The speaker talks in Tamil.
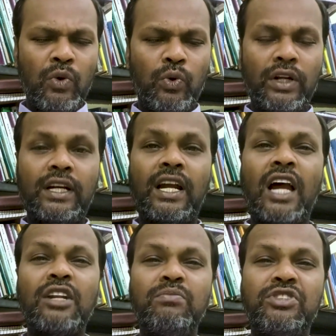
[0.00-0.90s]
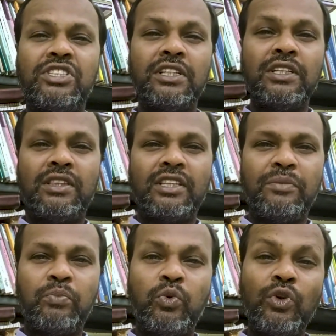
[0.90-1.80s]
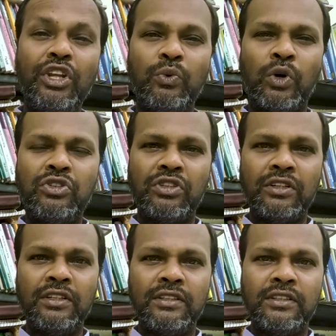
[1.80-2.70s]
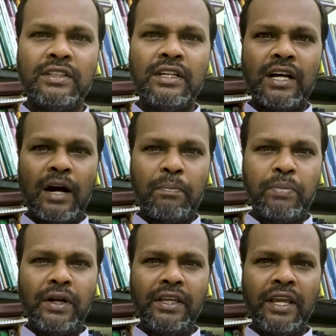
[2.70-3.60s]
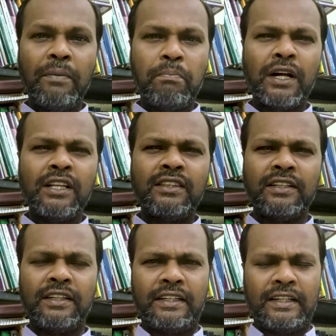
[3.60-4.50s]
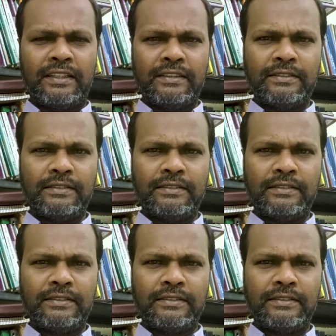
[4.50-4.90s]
ஒரு கரும் சிறுத்தை புலி ஒன்று அப்படியே படுத்திருக்கிறது